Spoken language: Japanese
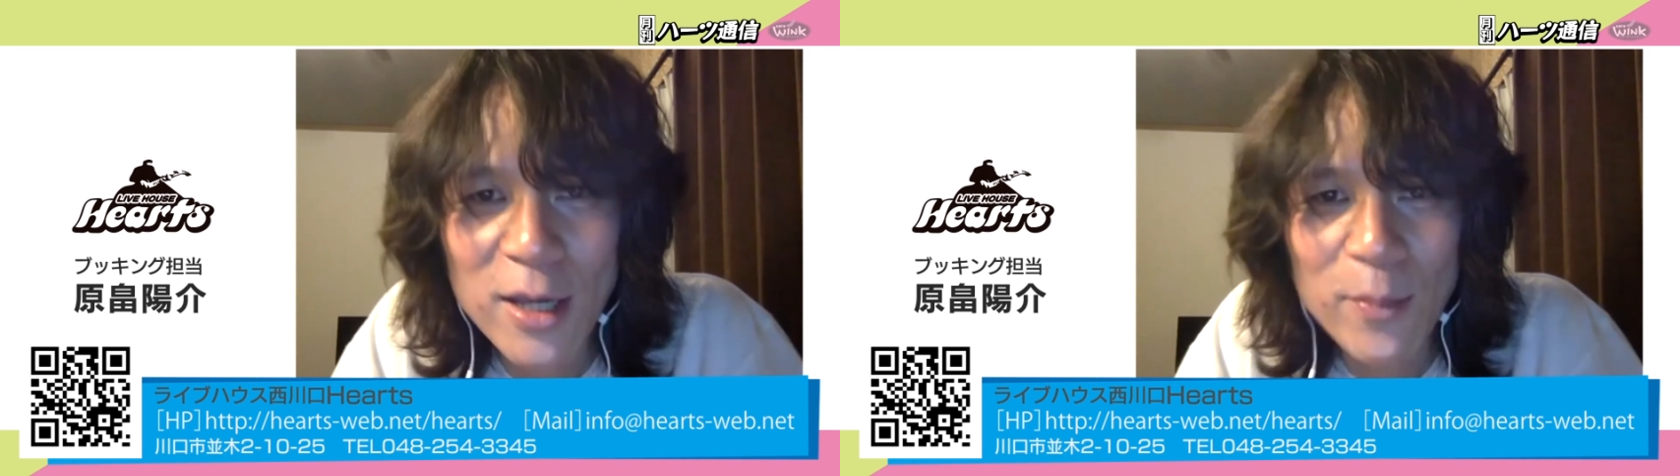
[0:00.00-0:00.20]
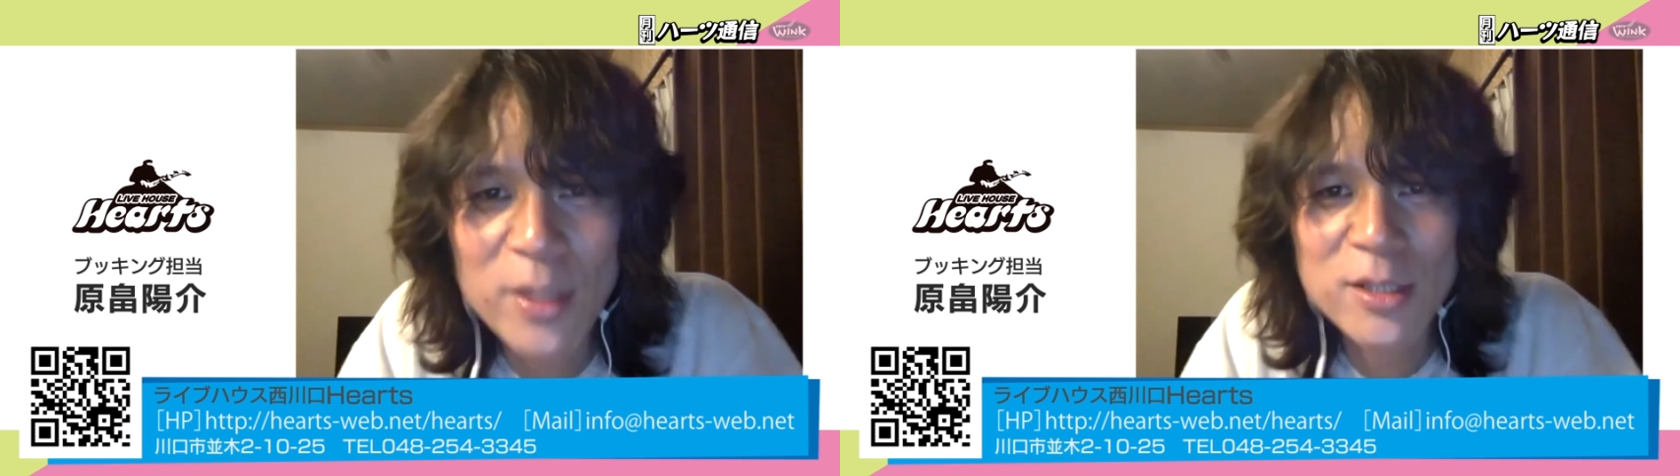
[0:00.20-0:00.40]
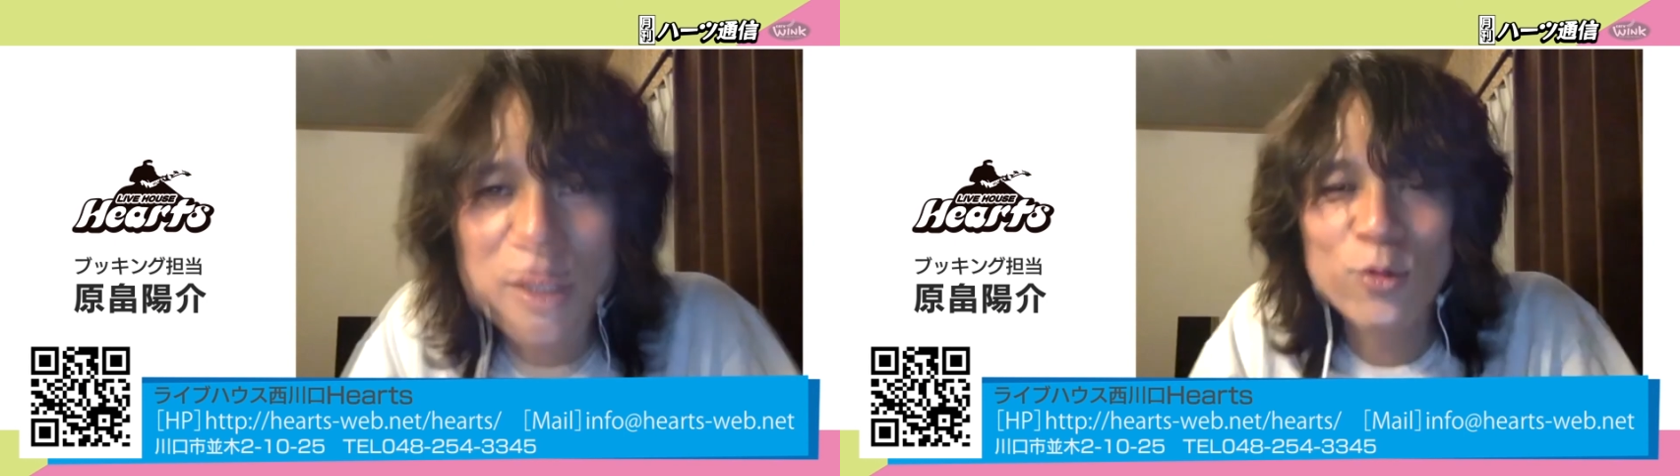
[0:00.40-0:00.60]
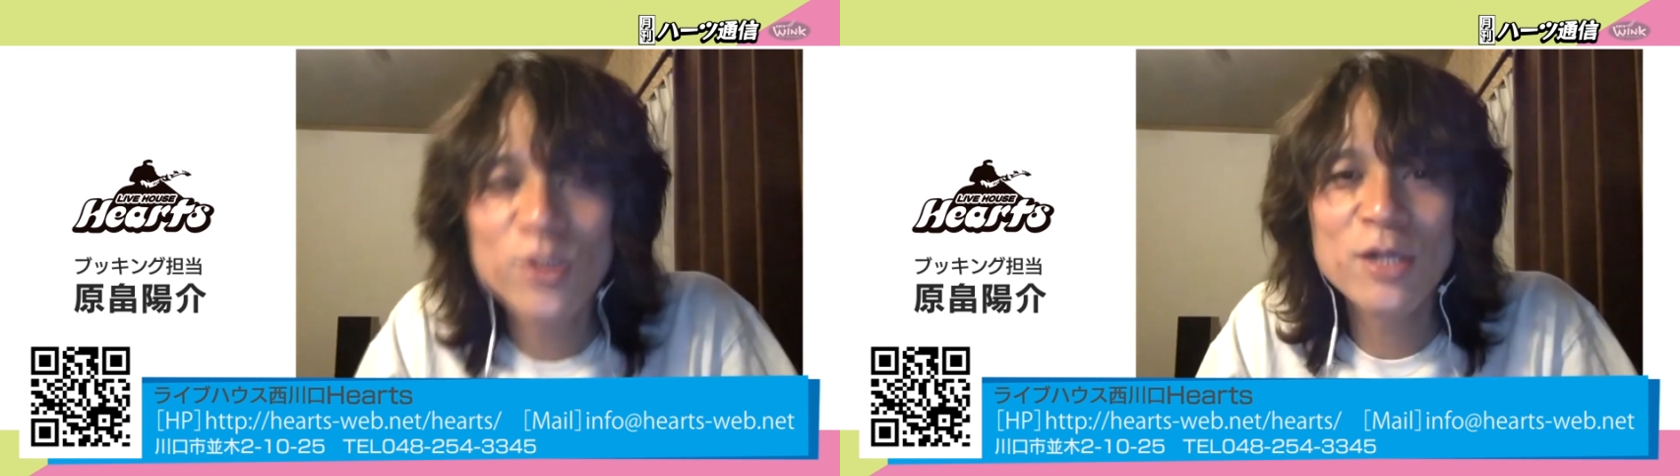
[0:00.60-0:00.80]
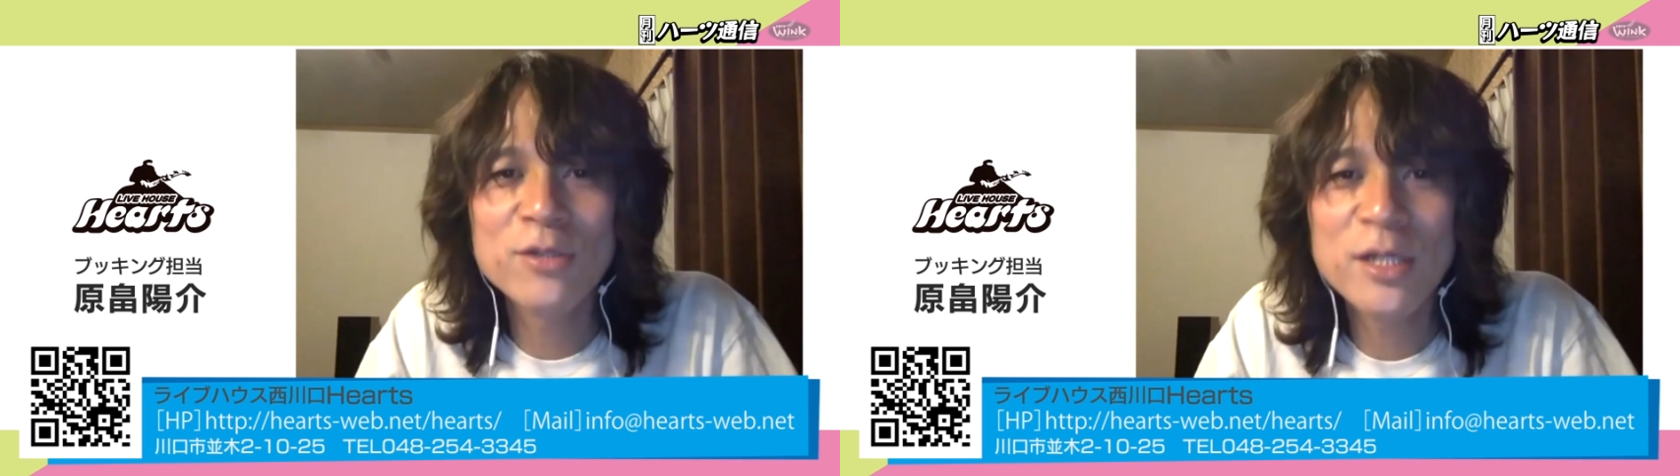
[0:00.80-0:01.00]
えメッセージをお寄
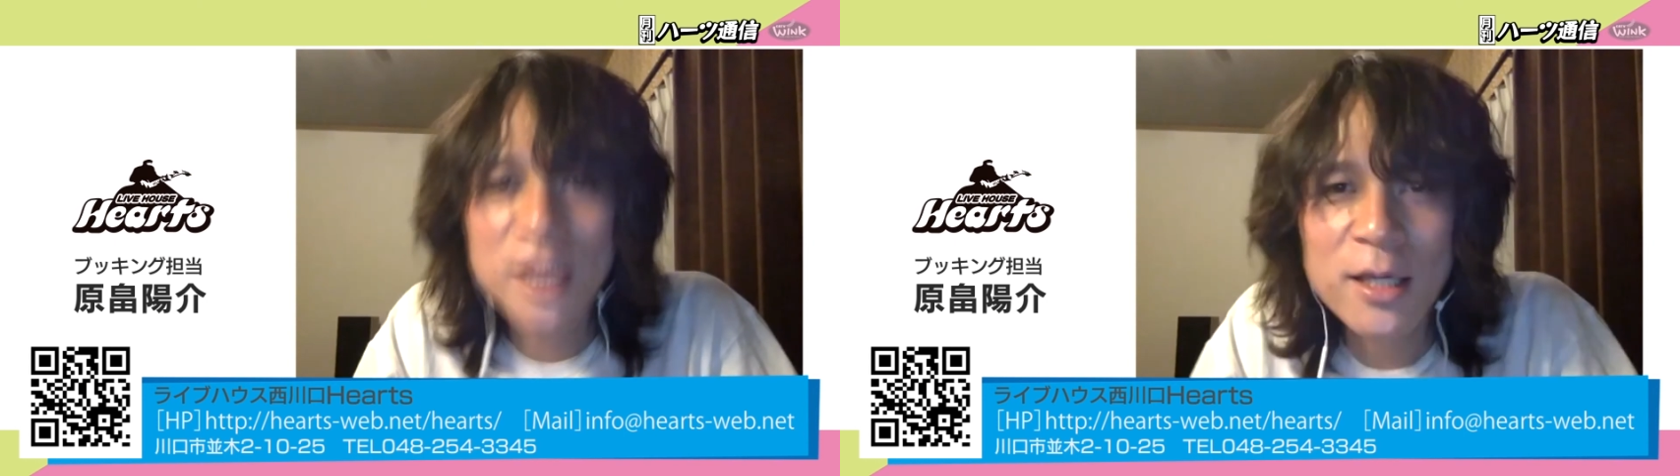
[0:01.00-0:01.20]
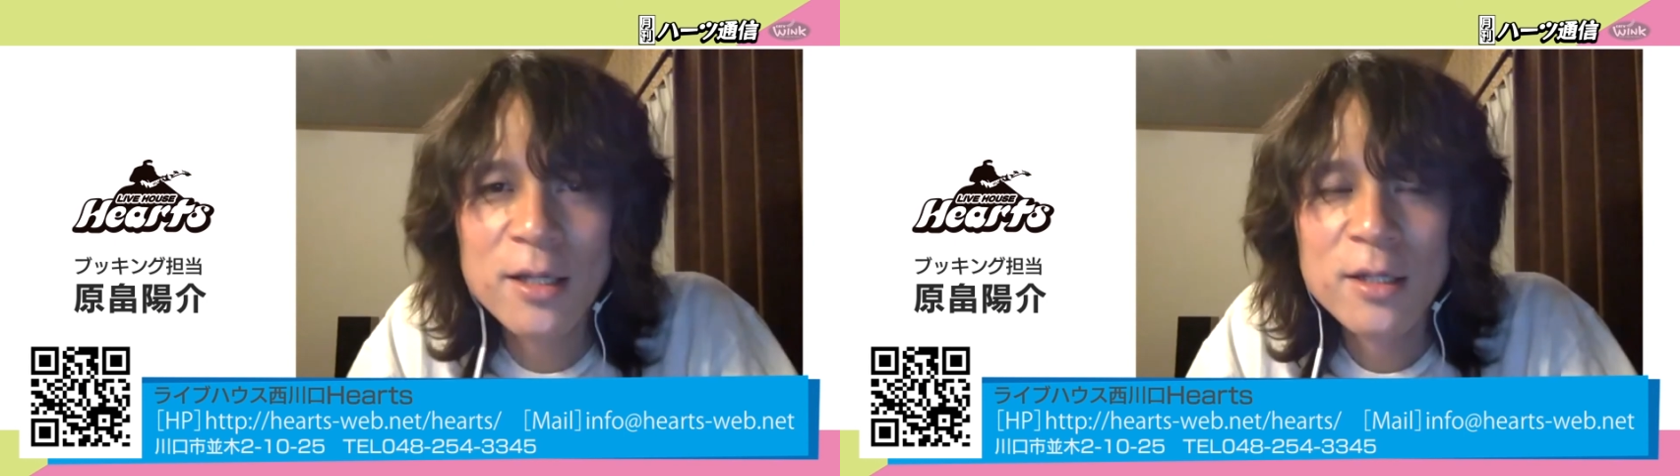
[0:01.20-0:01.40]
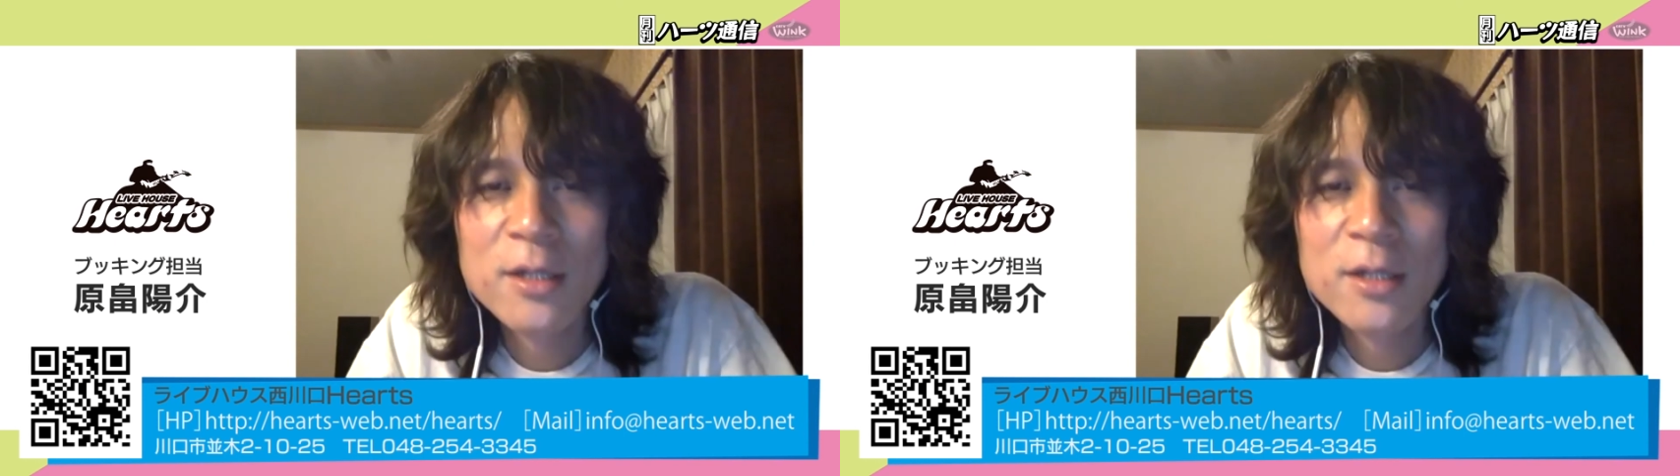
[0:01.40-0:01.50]
せください。